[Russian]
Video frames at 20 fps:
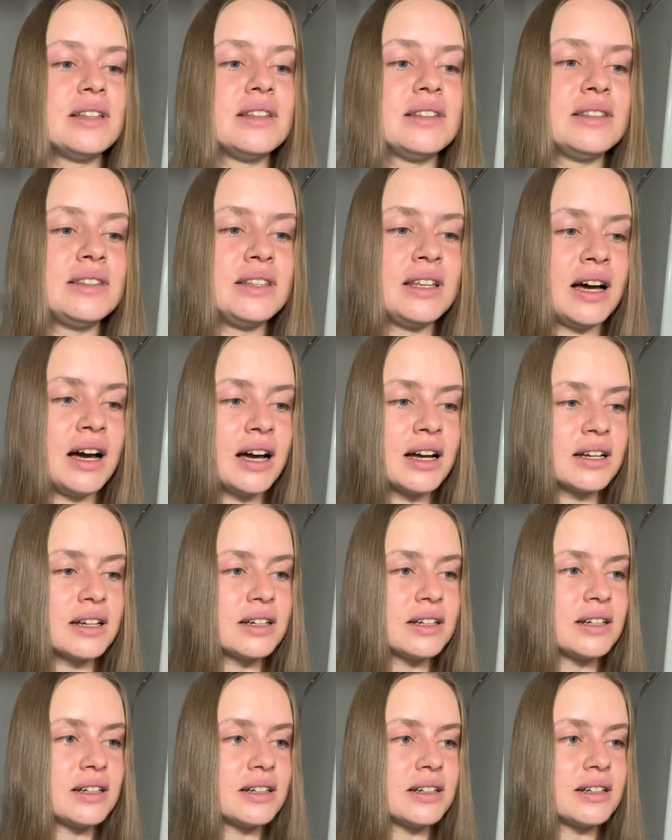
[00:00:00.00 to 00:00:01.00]
Так,
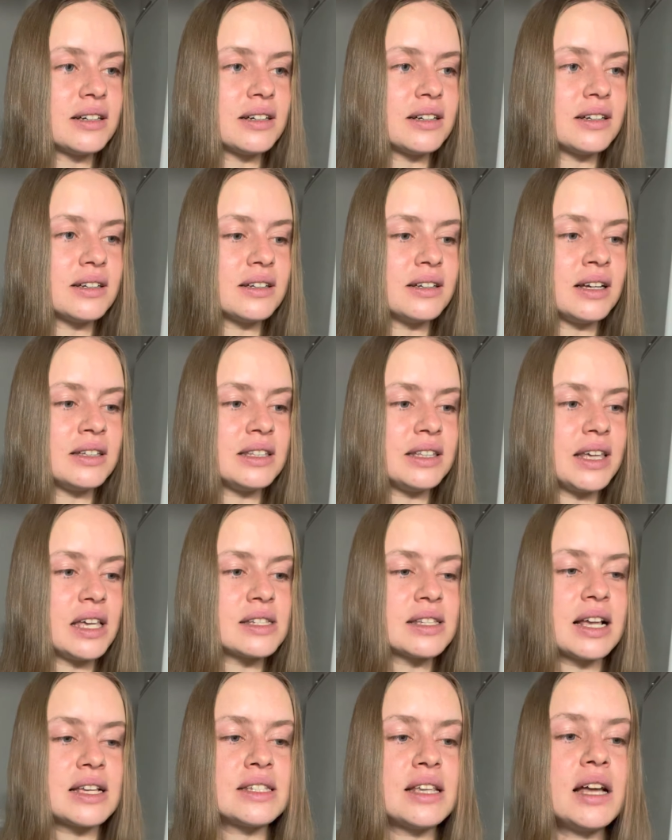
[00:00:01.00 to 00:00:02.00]
это я
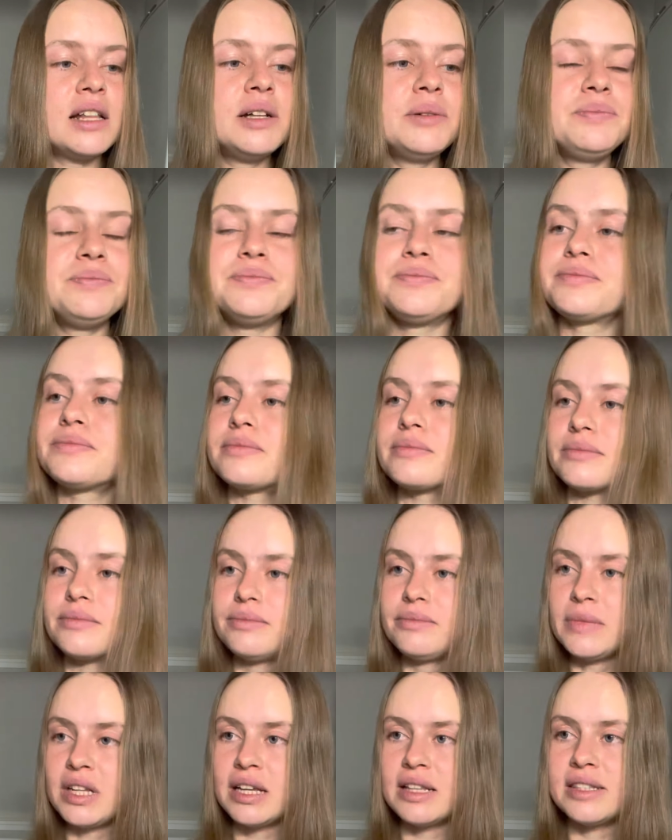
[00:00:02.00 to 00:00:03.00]
сказала.
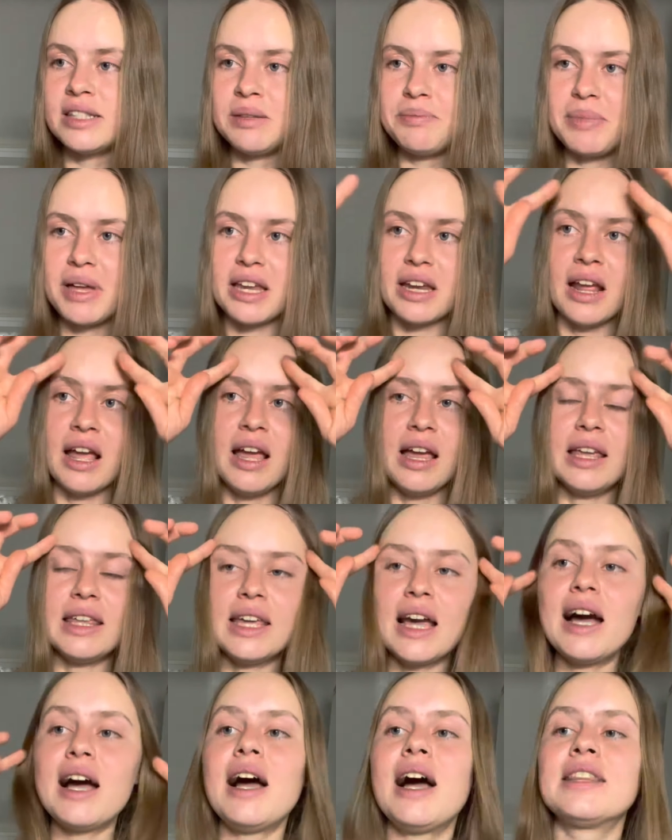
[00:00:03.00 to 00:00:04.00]
Теперь
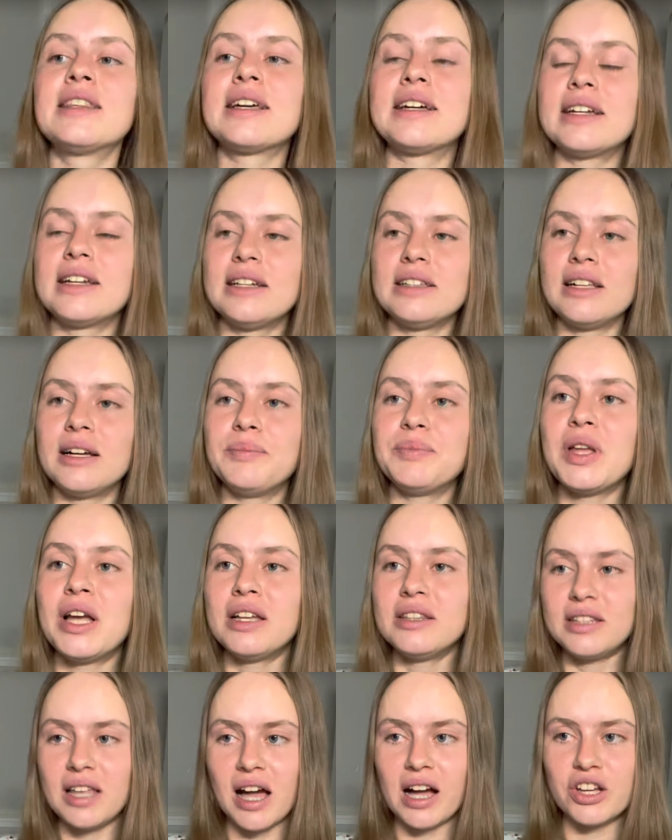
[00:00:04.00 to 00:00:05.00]
я открыла
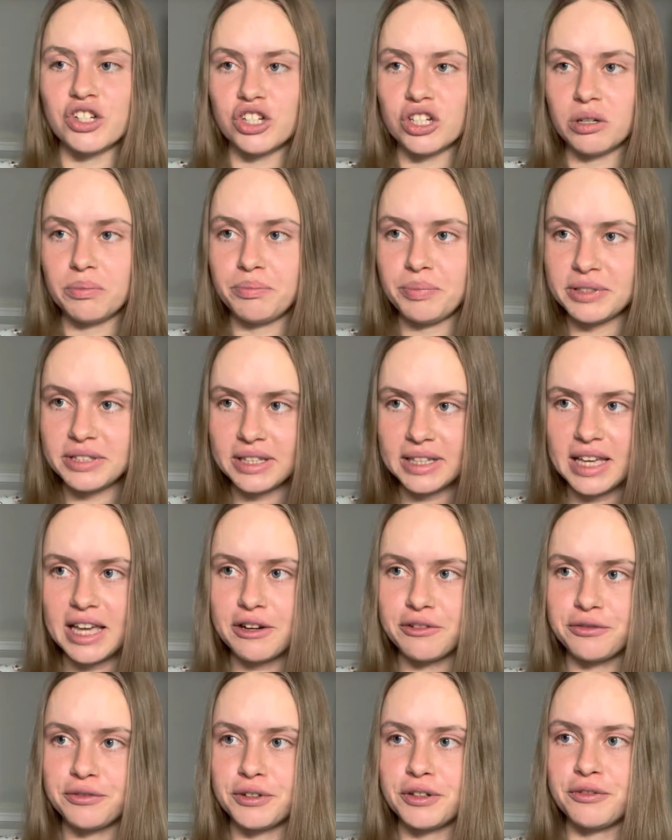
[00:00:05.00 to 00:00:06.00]
также
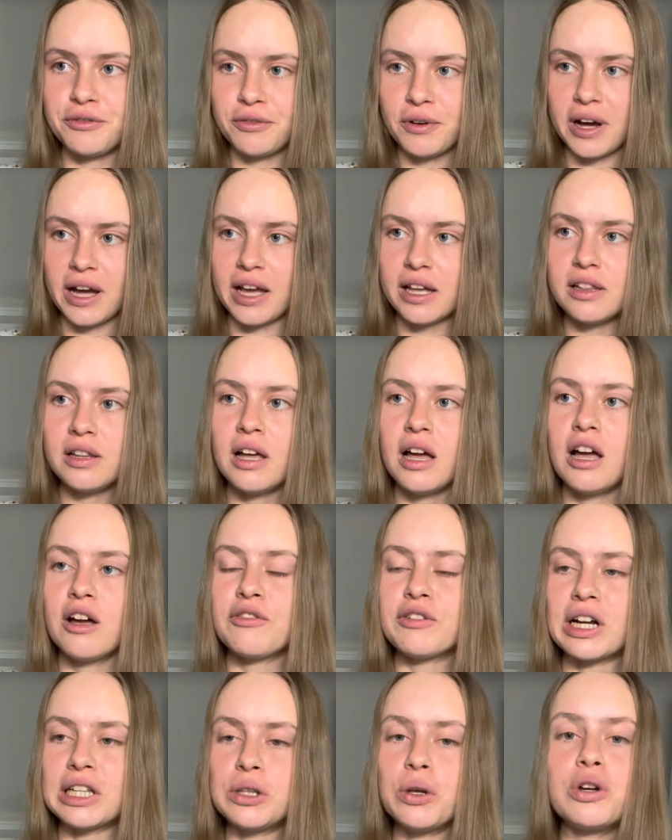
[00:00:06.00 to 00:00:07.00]
PDF-файл, в
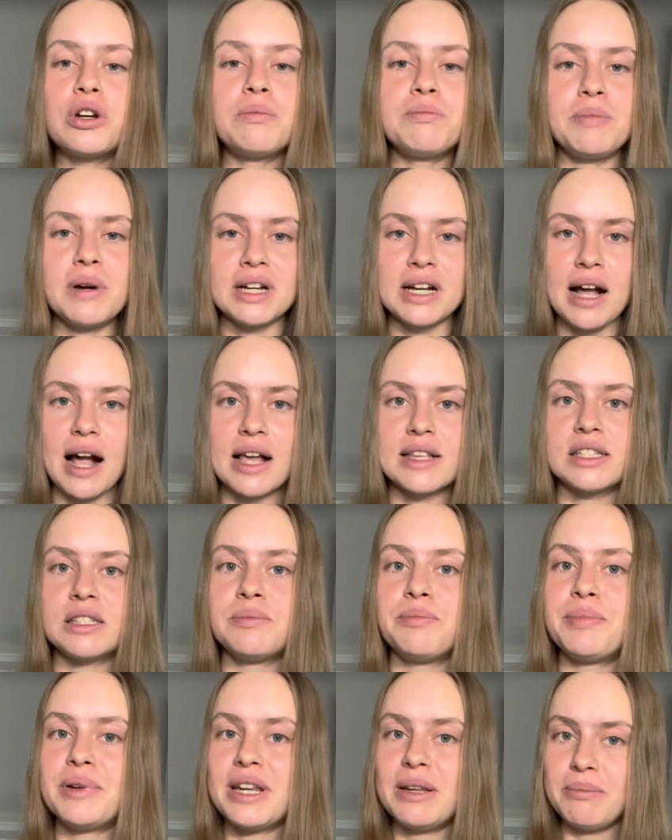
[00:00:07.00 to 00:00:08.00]
котором показан
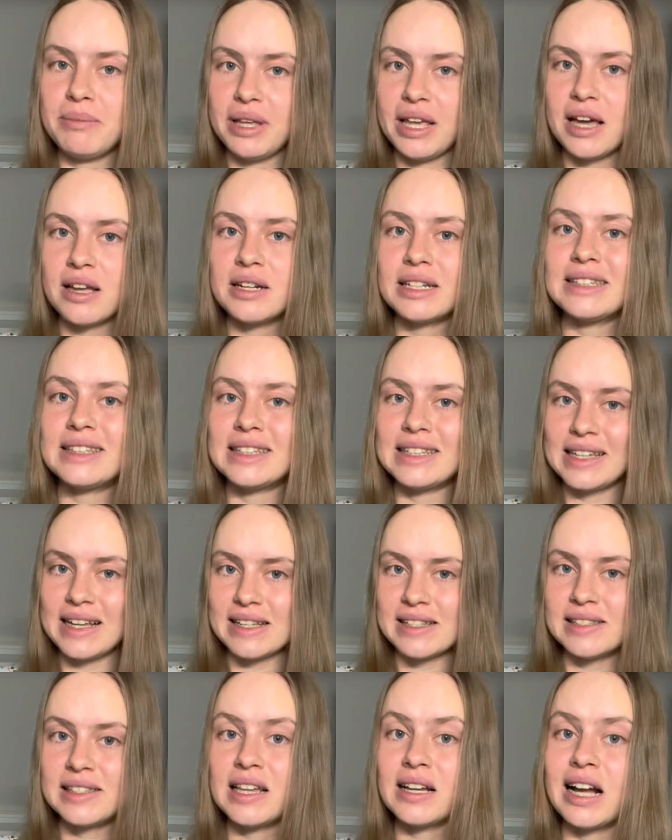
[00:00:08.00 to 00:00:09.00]
пример
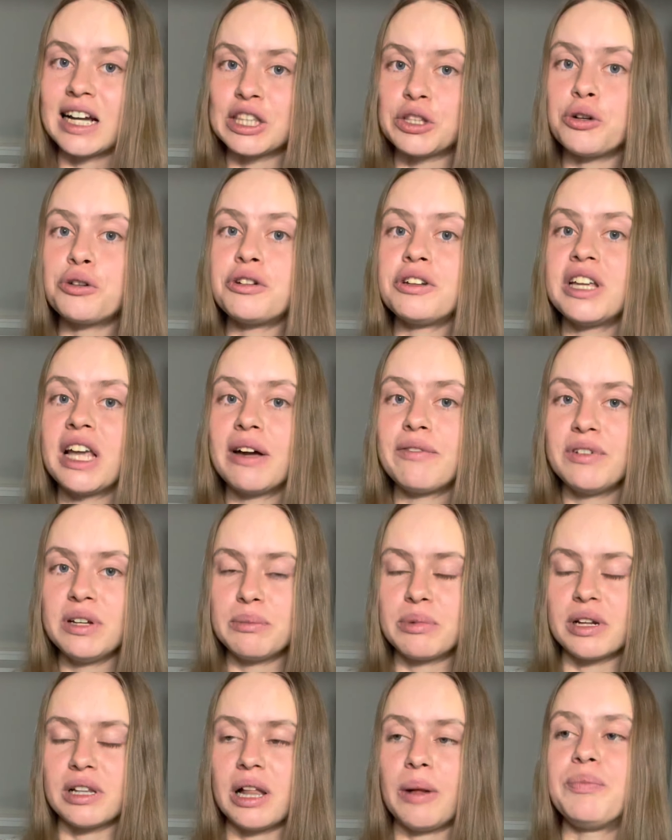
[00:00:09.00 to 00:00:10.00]
теста, который я
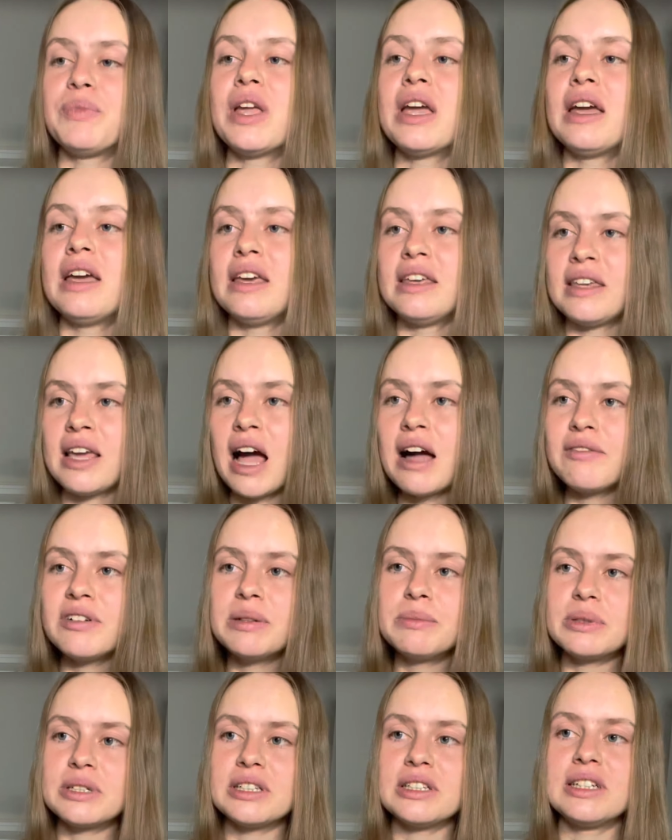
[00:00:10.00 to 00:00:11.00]
выбрала. Я
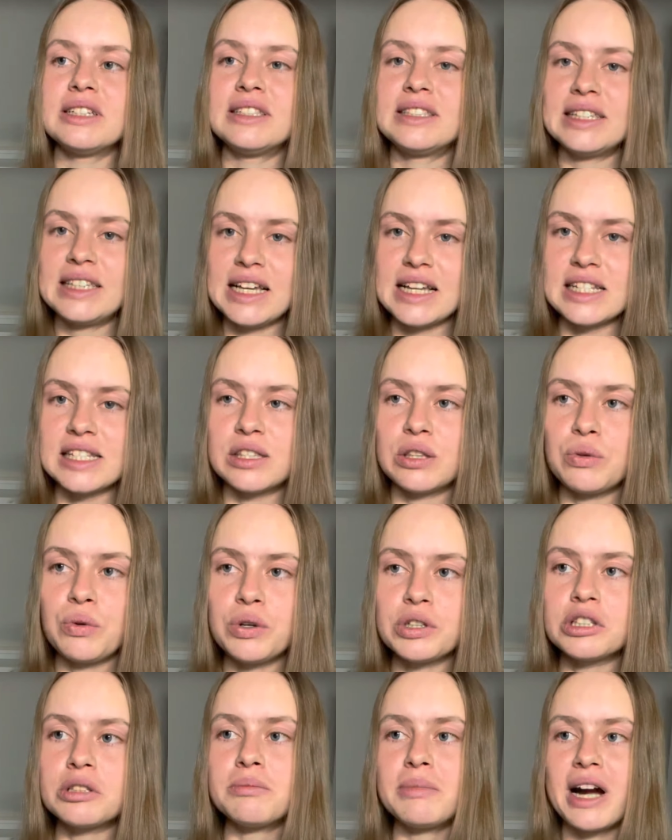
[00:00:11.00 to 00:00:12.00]
выбрала тест
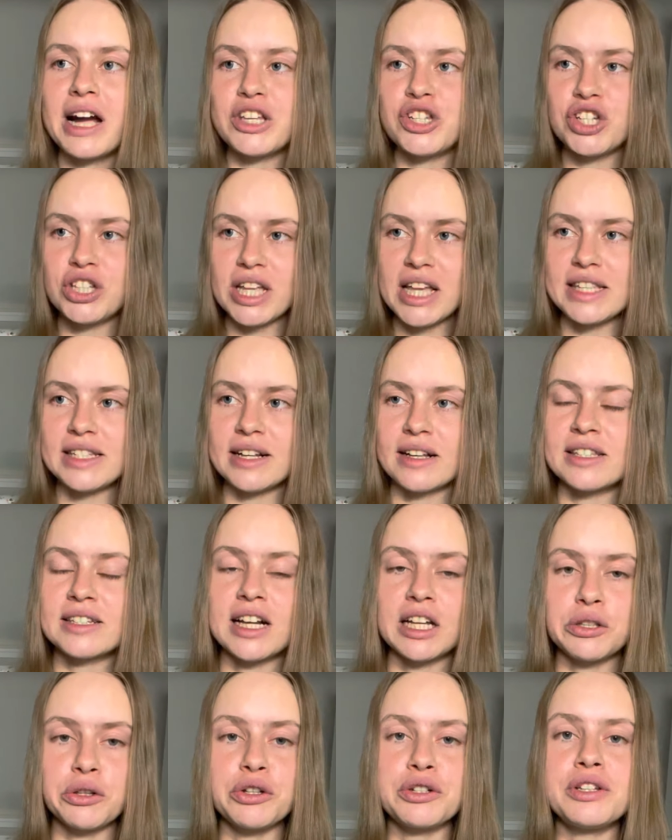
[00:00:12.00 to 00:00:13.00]
от MyGenetics,
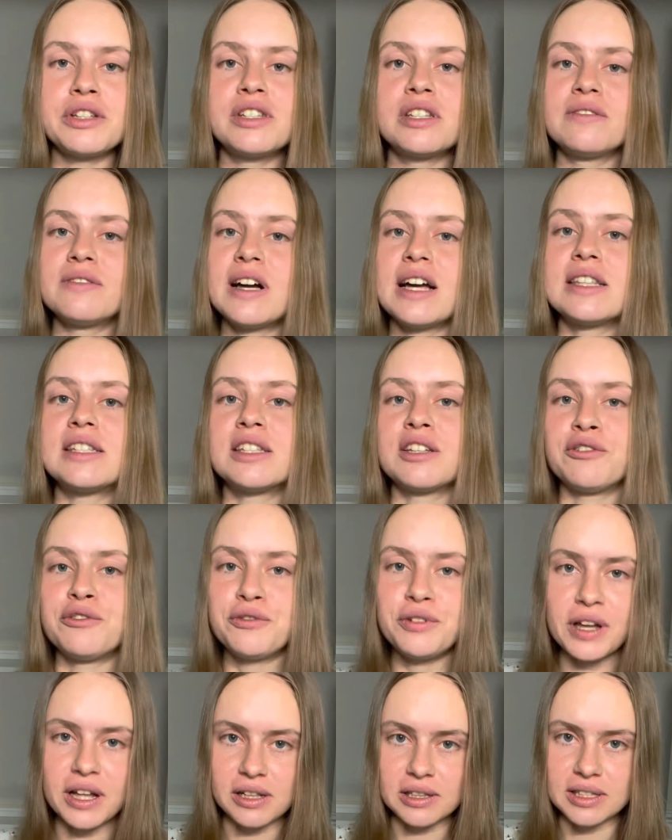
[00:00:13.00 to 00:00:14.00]
который называется
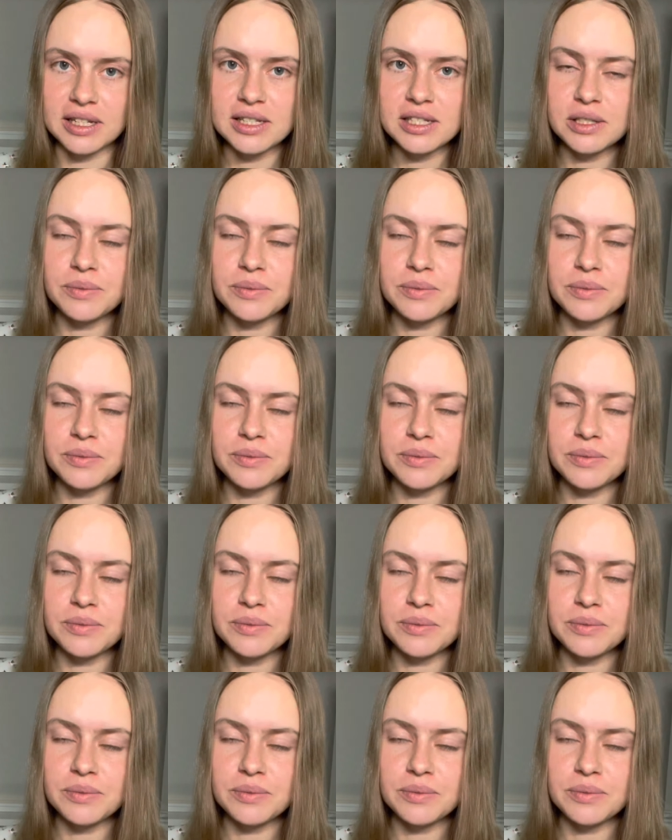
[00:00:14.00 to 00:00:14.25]
Wellness.